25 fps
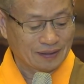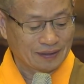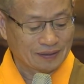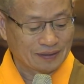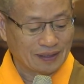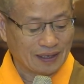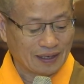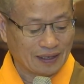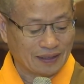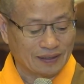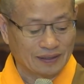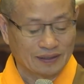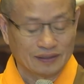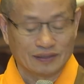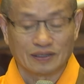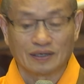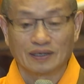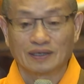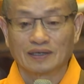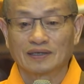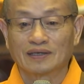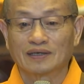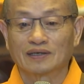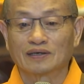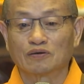那
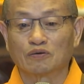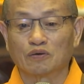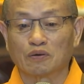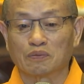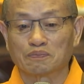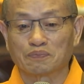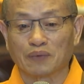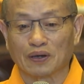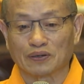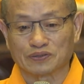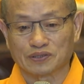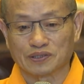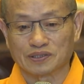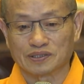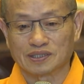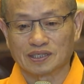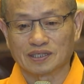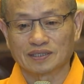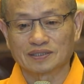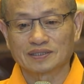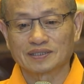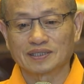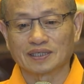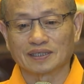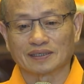我们保持
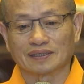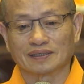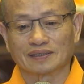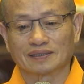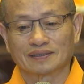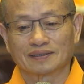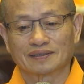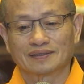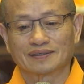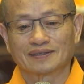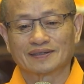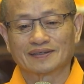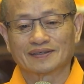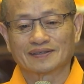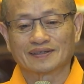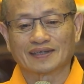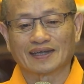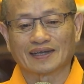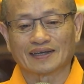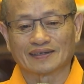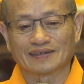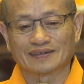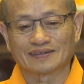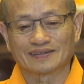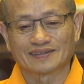清净，
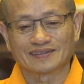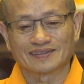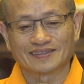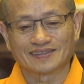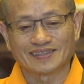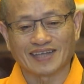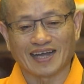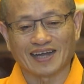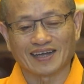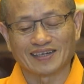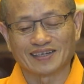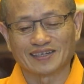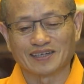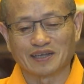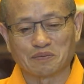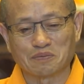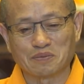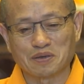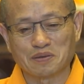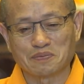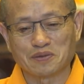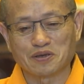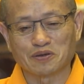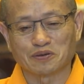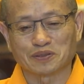那当然里
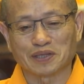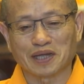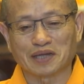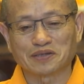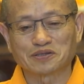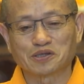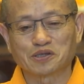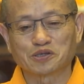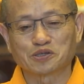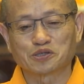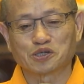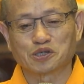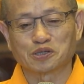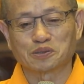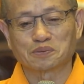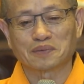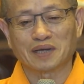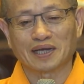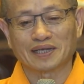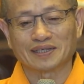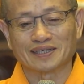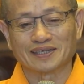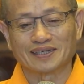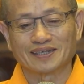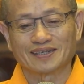面没有贪嗔痴
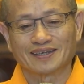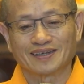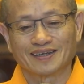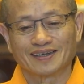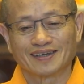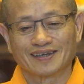慢疑。